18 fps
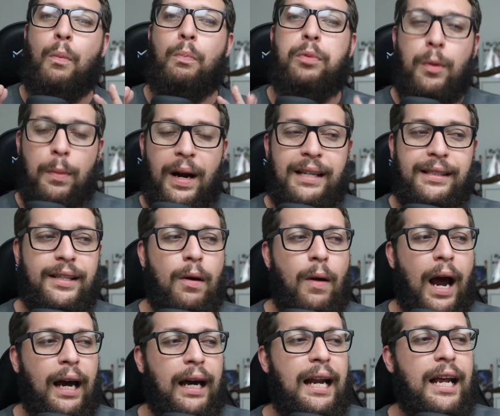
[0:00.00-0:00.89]
Por mais que
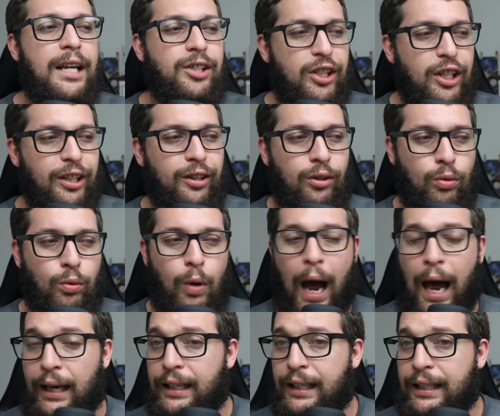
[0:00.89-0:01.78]
eu acredito
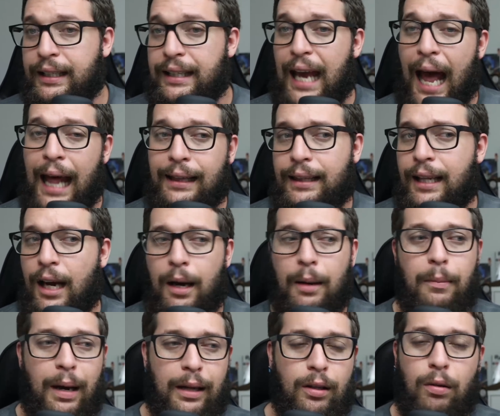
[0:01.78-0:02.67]
ali que a
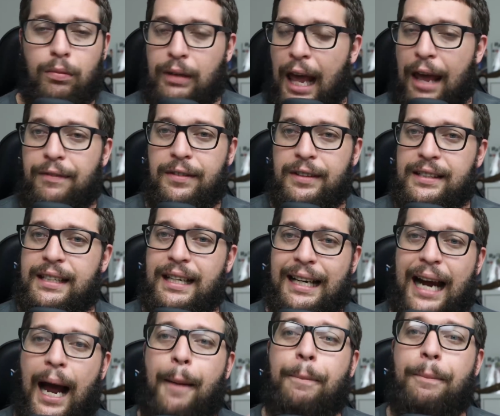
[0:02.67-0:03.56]
dama não deve
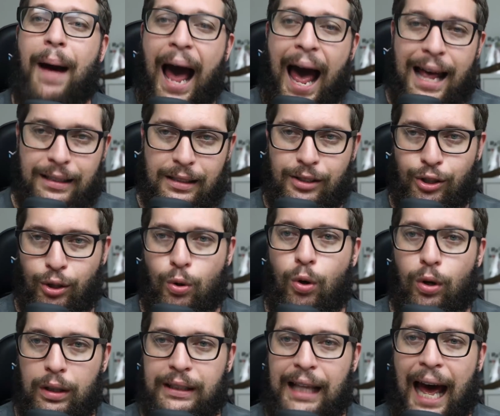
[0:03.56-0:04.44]
ser capaz de
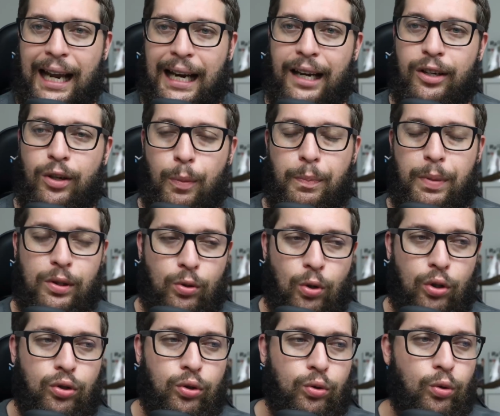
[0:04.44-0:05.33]
cortar ali o
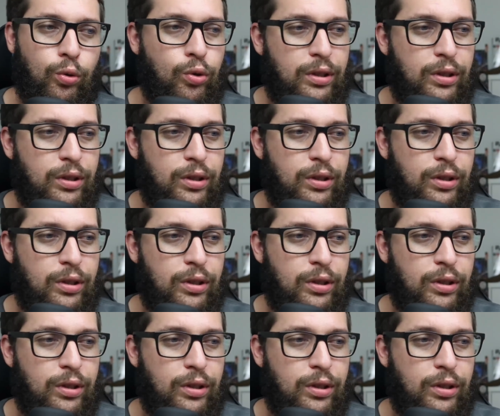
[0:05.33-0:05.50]
pescoço do